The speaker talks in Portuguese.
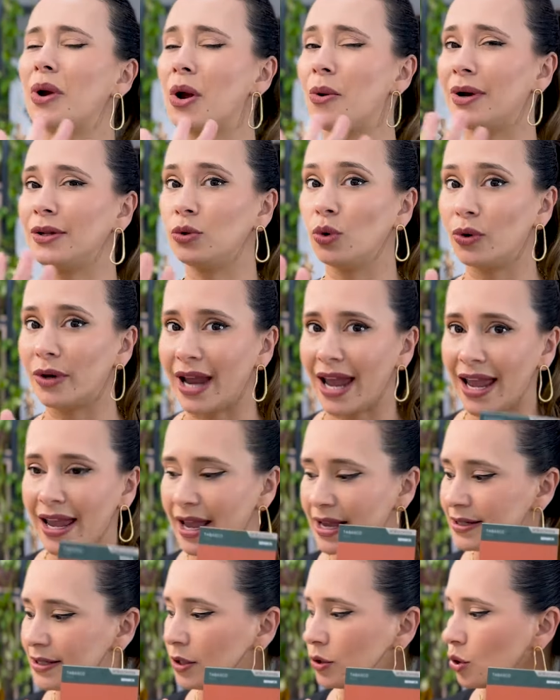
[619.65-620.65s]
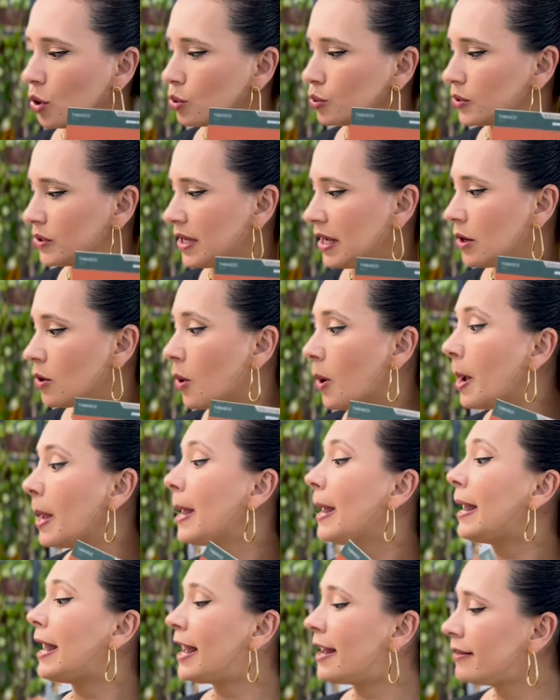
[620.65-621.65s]
Eu adorei esse tonzinho
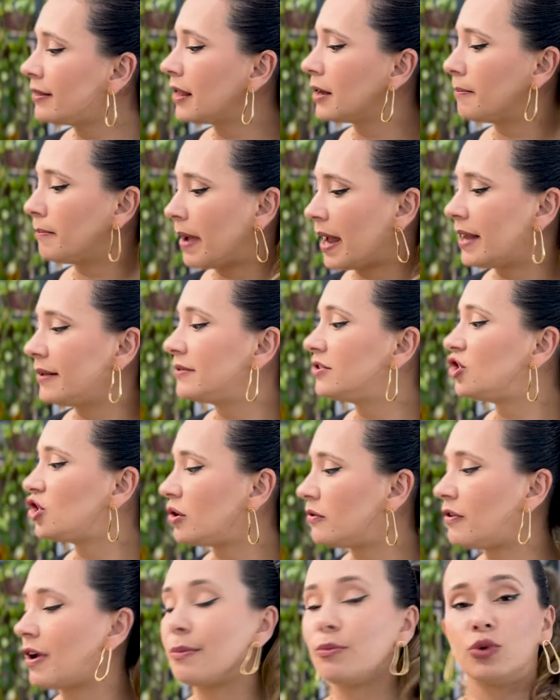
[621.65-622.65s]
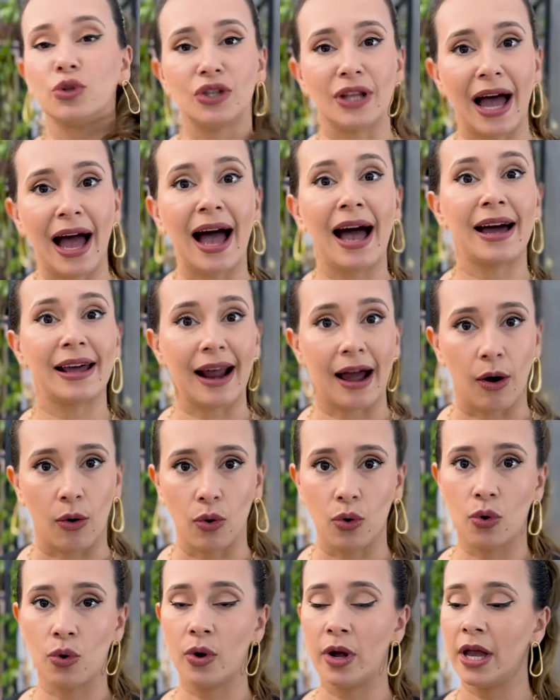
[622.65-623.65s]
e também tivemos na
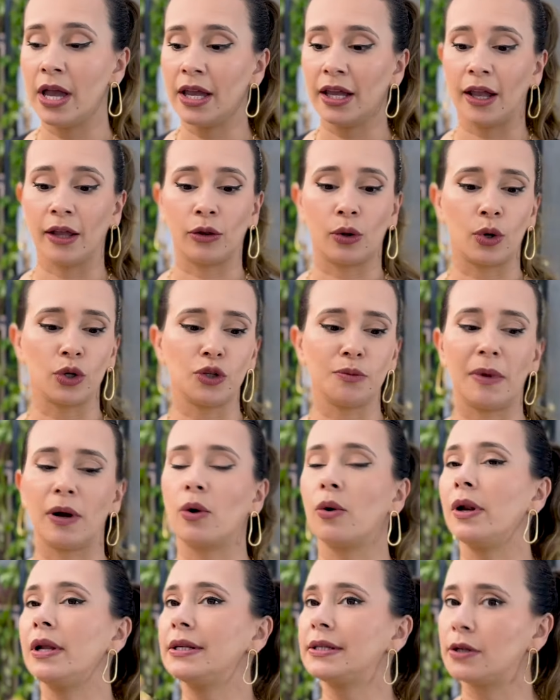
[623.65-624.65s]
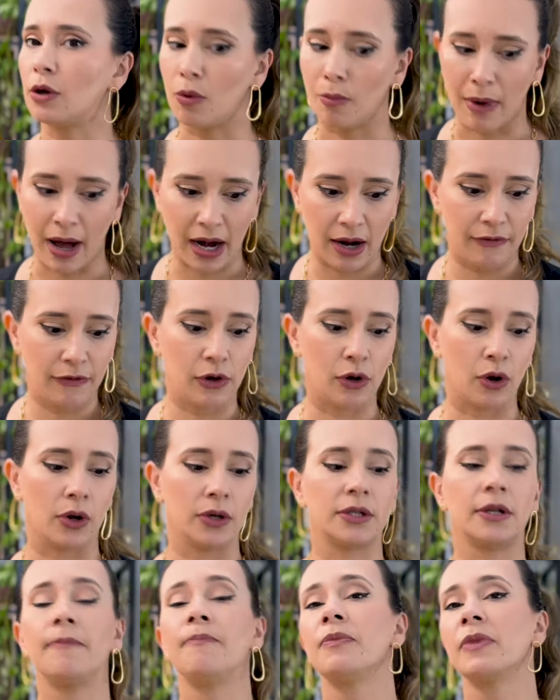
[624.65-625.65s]
Arauco, que trouxe uma coleção
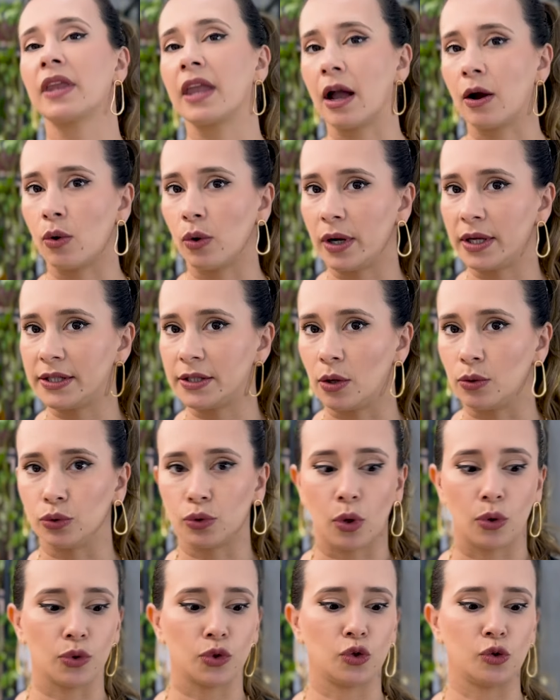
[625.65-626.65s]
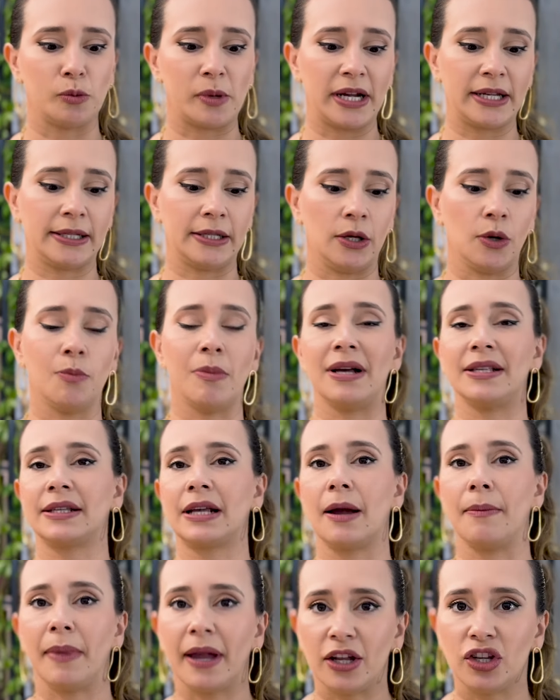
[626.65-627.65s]
maravilhosa, que é a coleção Tons do Brasil,
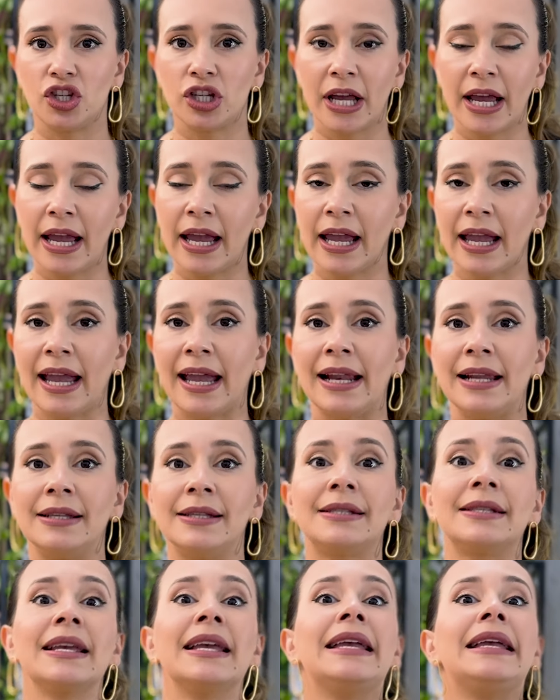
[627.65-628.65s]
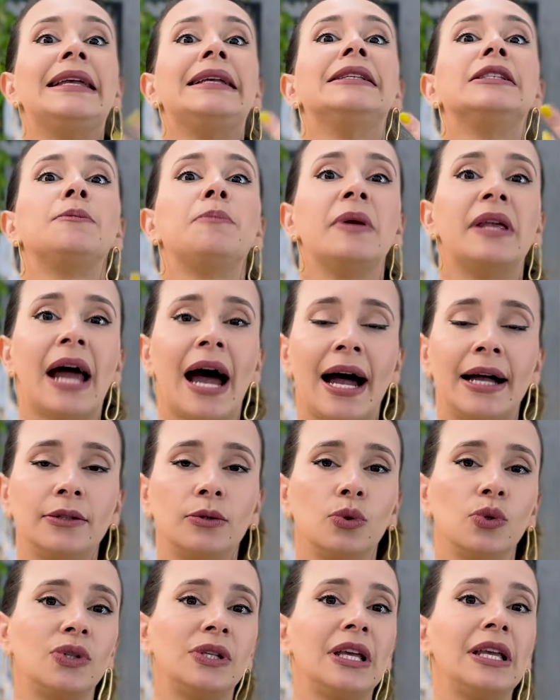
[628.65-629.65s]
basicamente, eles
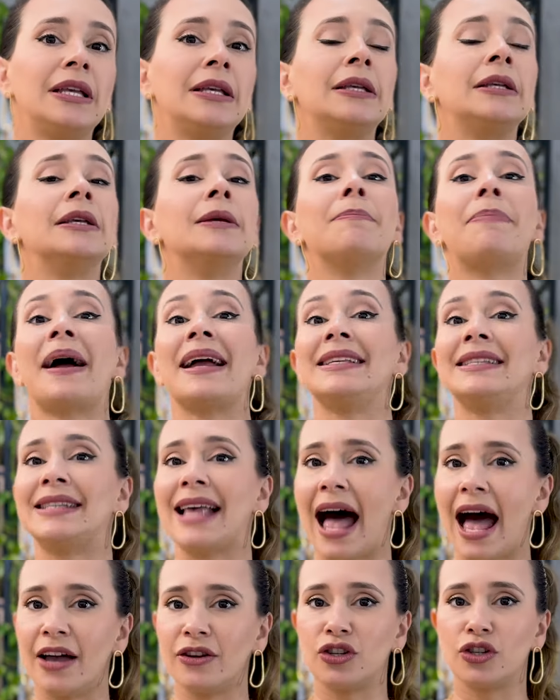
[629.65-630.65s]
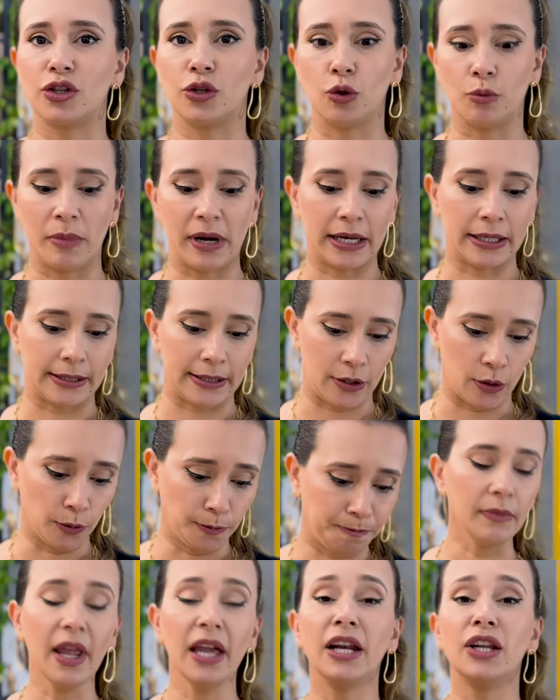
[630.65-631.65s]
inspirados em paisagens do
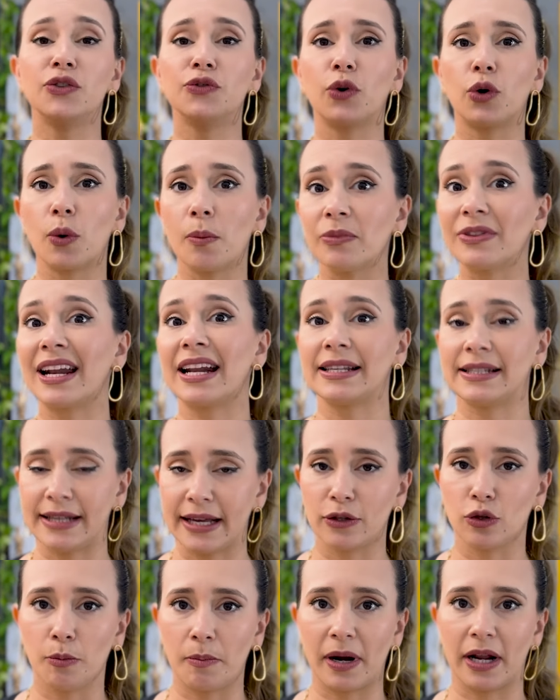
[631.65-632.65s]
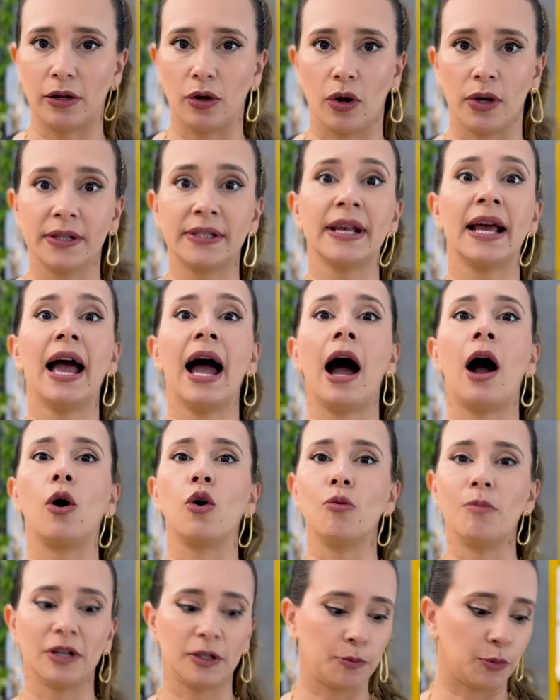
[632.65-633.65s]
Brasil, eles foram trazendo para nós
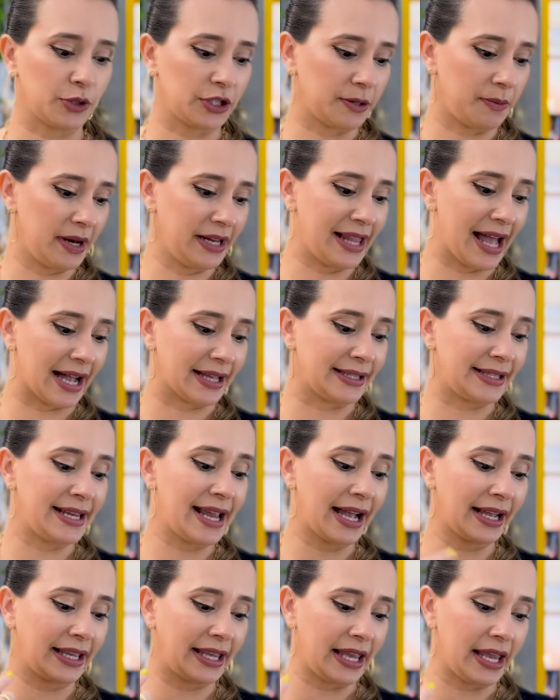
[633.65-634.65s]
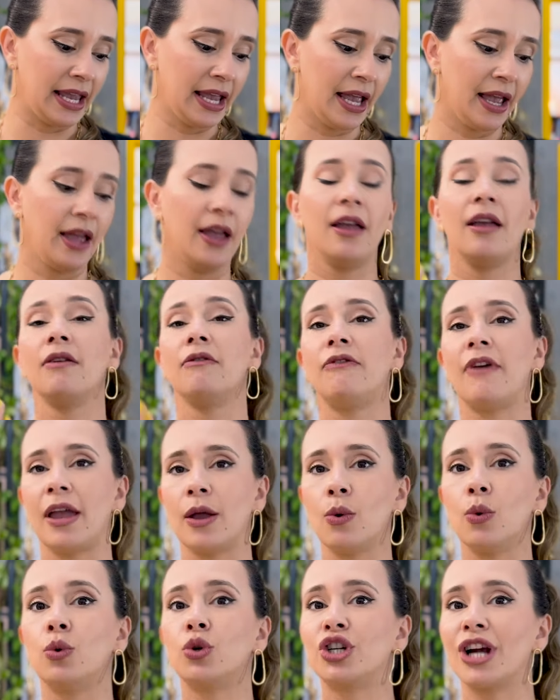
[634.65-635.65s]
algumas possibilidades. E aqui
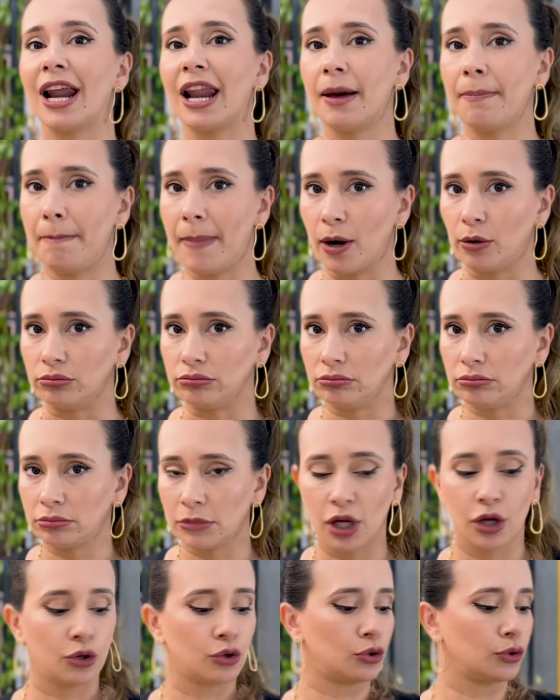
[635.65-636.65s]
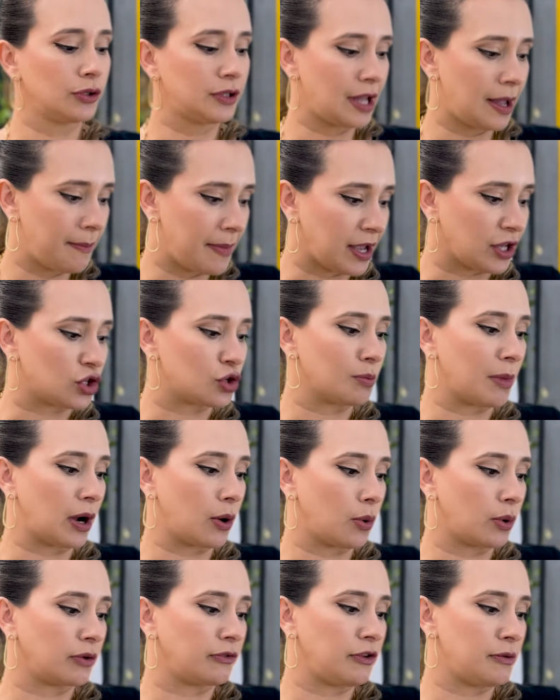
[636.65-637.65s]
veio o jalapão, justamente uma
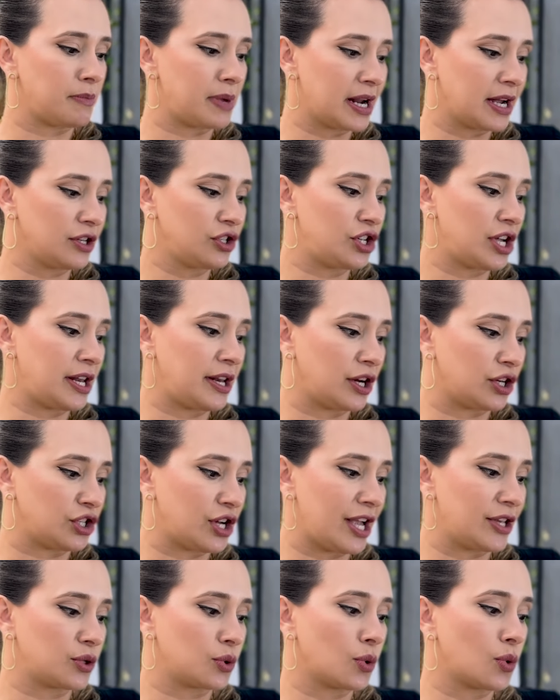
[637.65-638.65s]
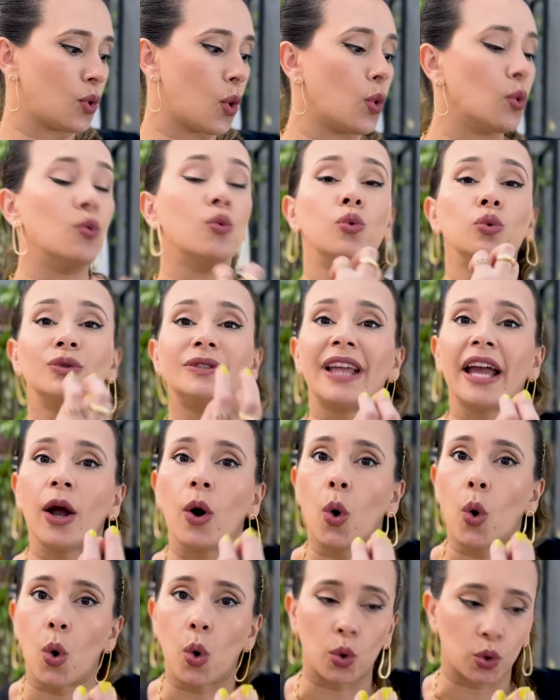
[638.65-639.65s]
cor vibrante, energético com um
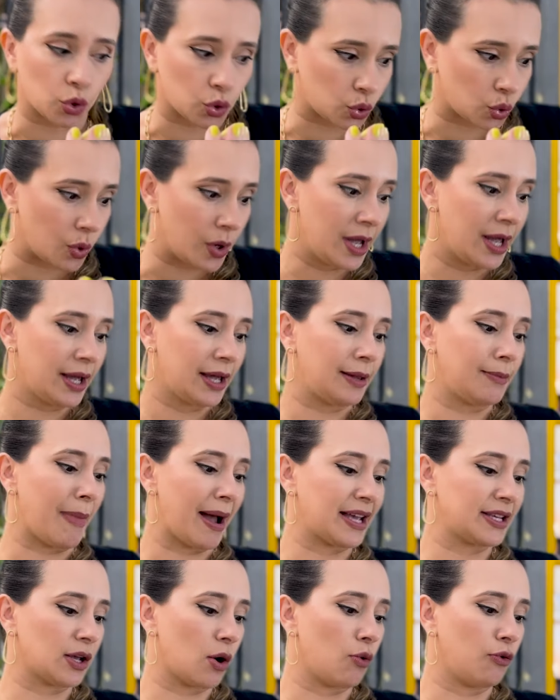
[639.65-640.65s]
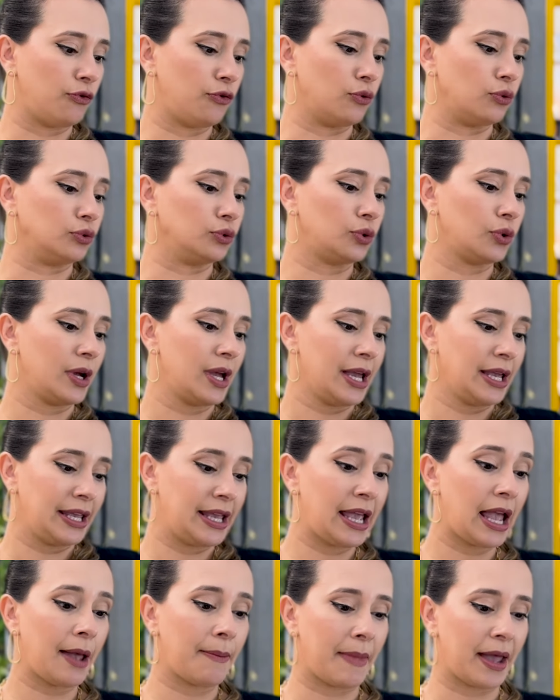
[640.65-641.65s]
terroso mais ao fundo,
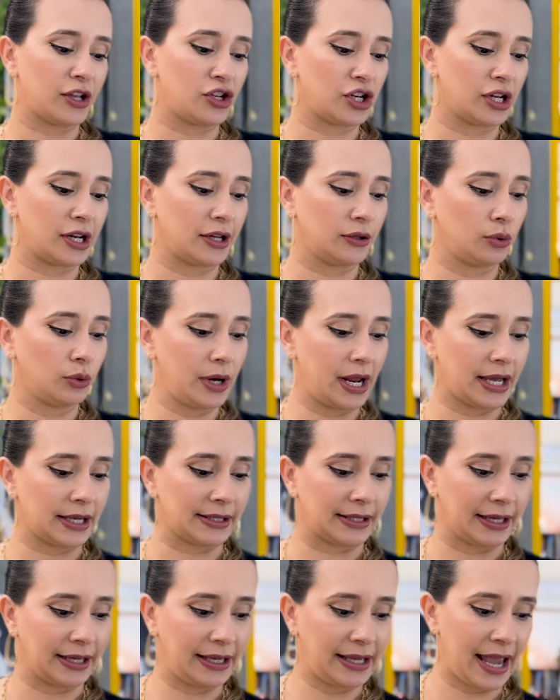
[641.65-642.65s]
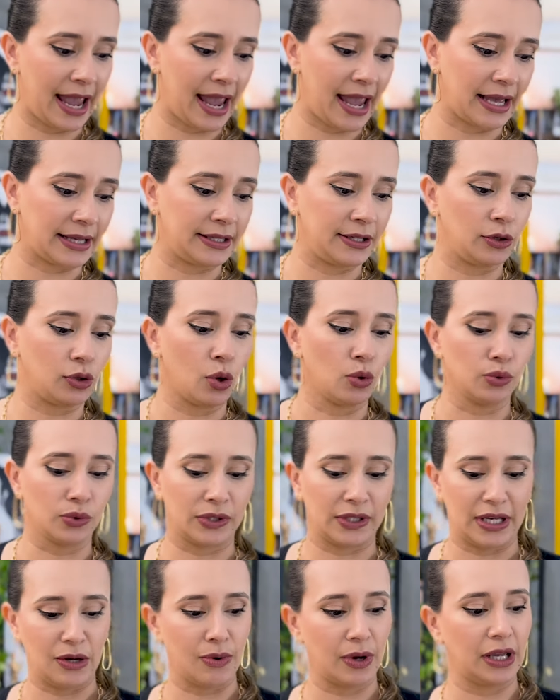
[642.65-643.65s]
que remete à natureza, que é esse tonzinho